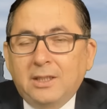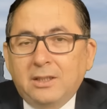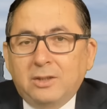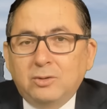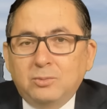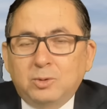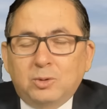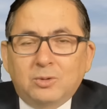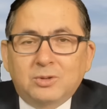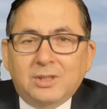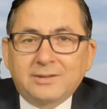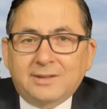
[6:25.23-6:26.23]
E, Ümit
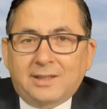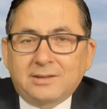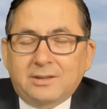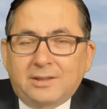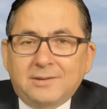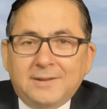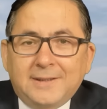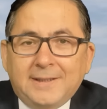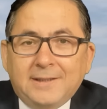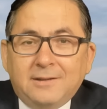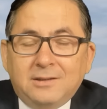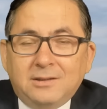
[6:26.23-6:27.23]
Özdağ zaten
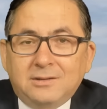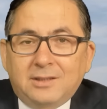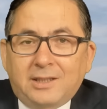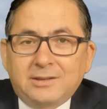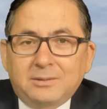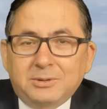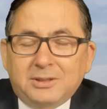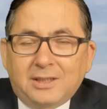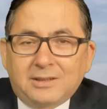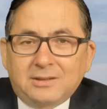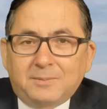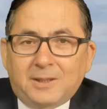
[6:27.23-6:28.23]
e, sadece bir
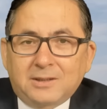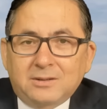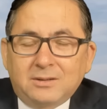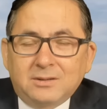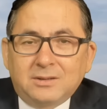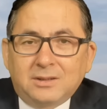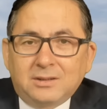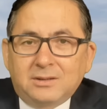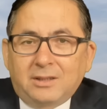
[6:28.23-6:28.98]
siyasi parti lideri,